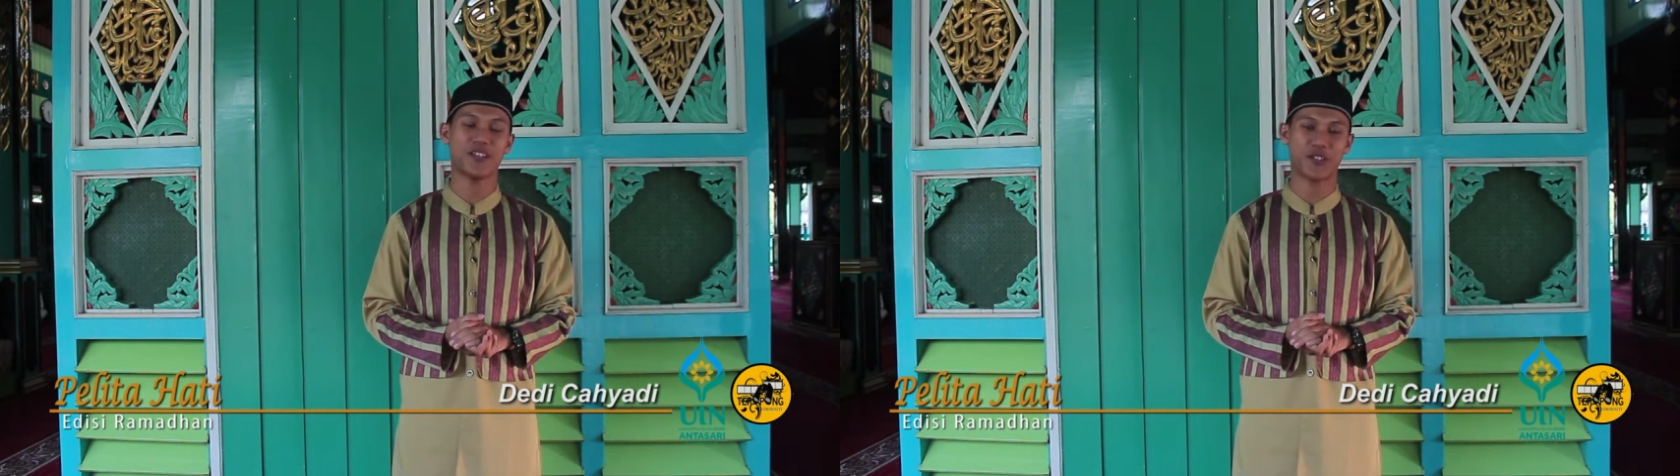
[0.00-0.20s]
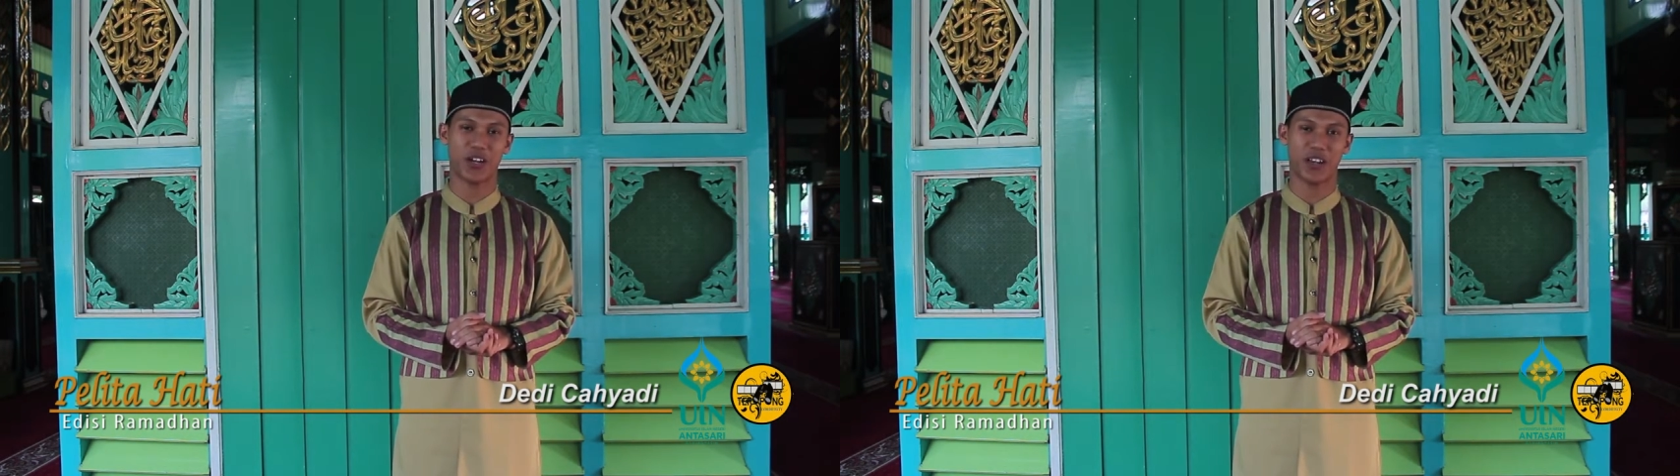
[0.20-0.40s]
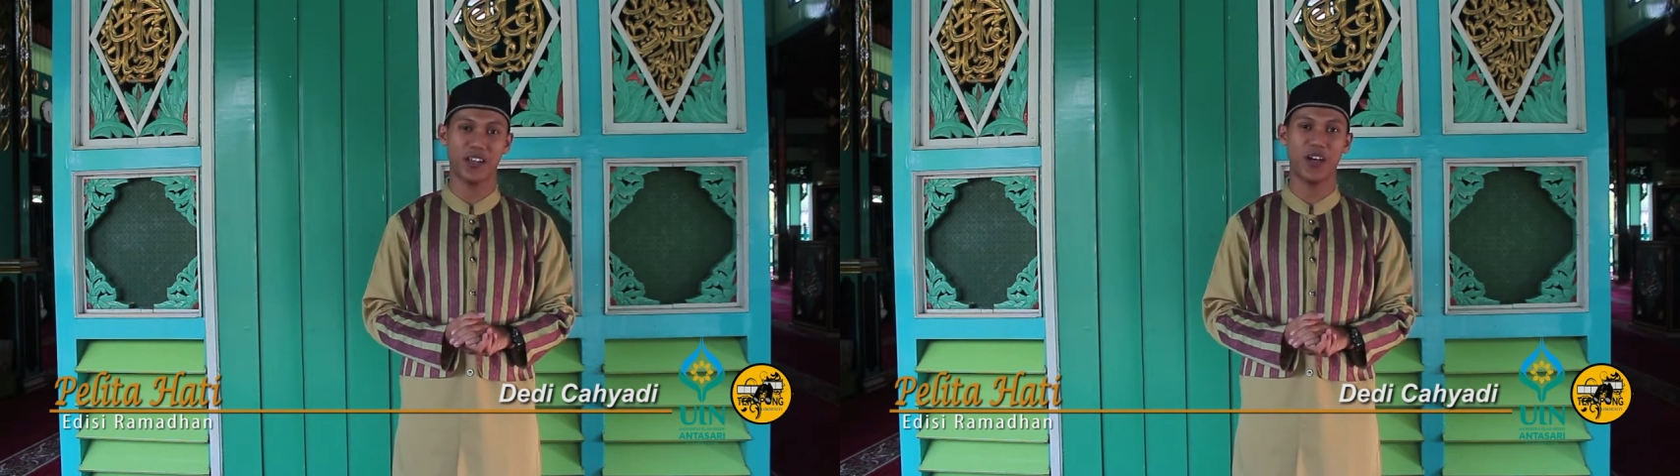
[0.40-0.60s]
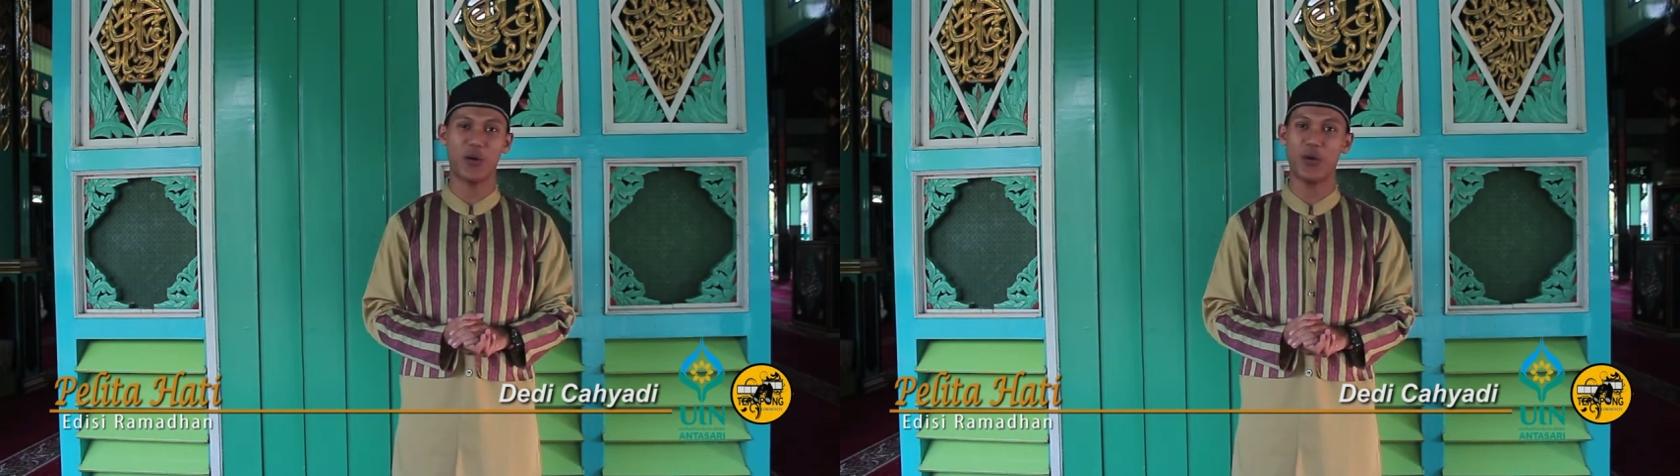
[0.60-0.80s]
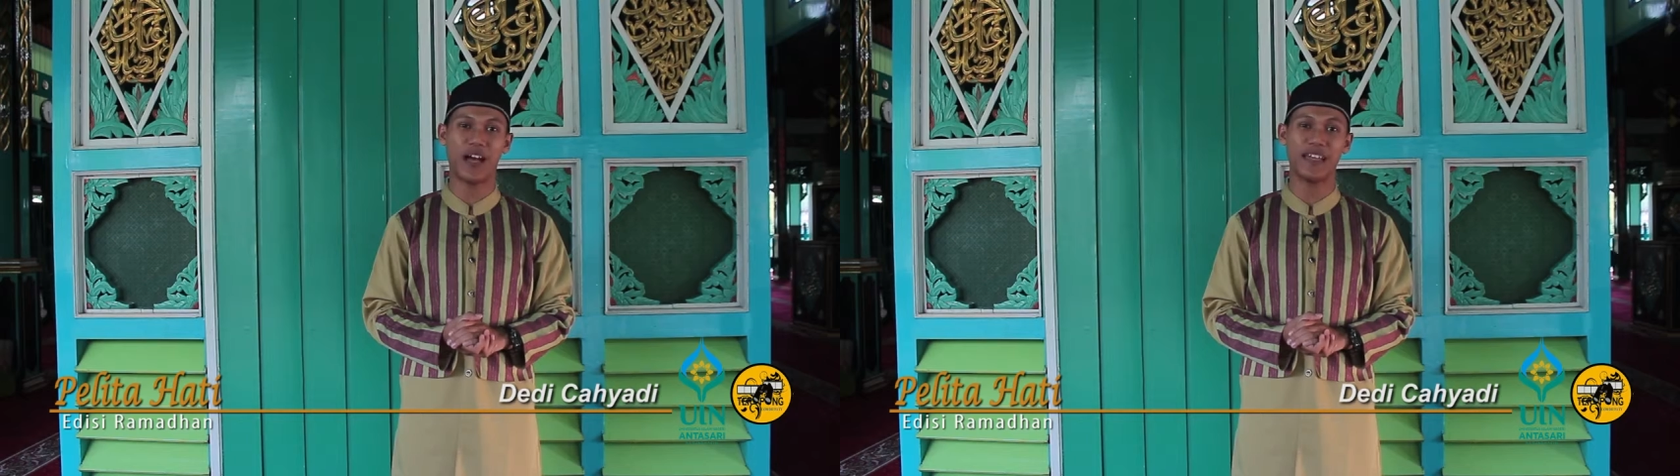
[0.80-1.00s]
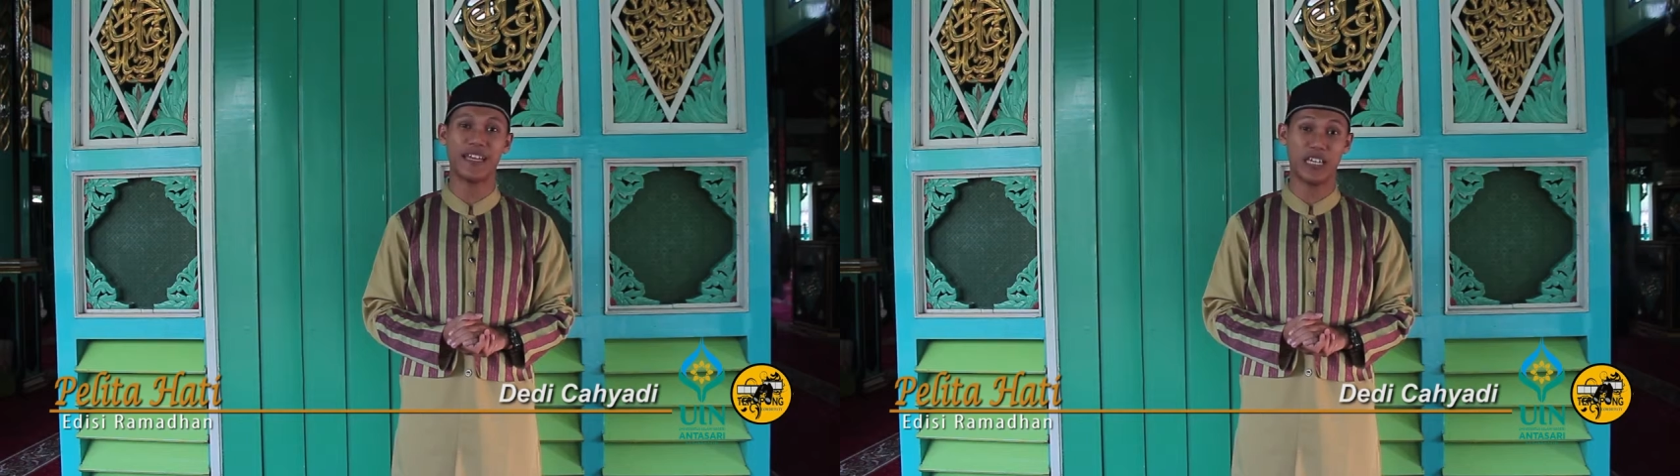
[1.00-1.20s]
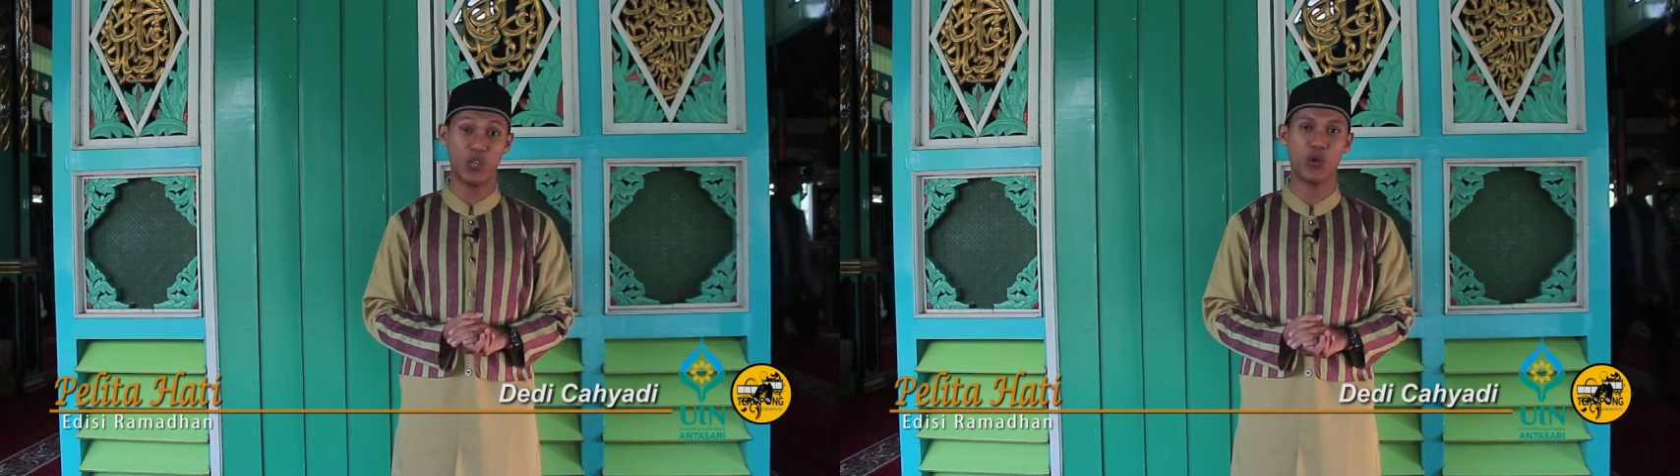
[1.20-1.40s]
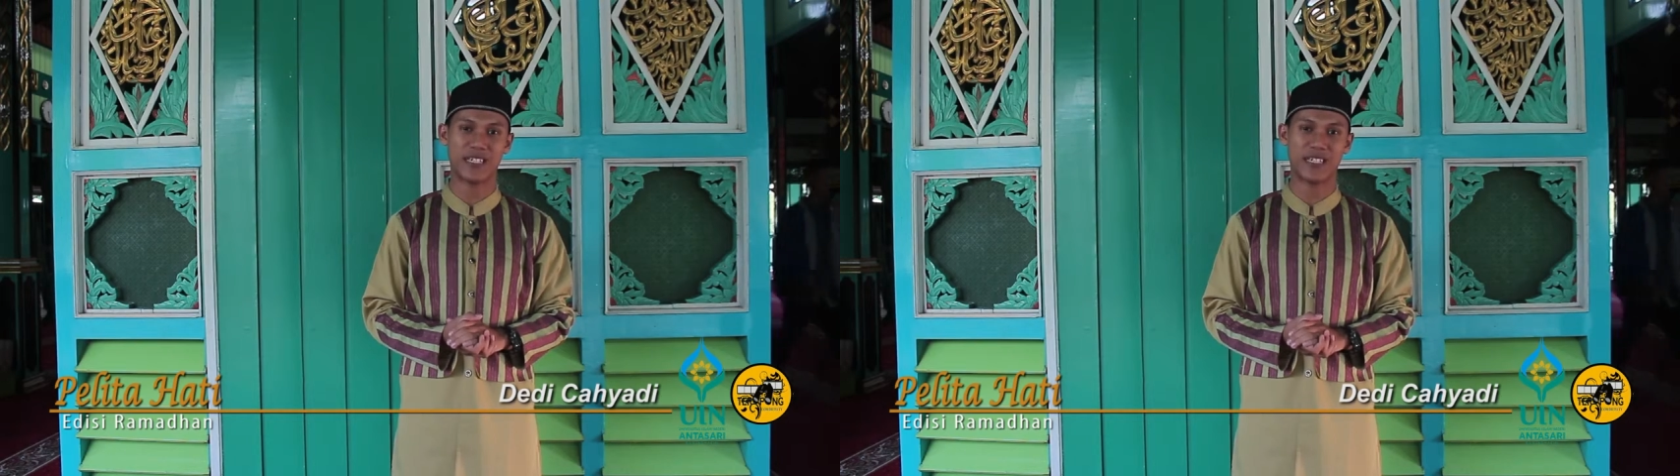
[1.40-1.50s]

sallallahu alaihi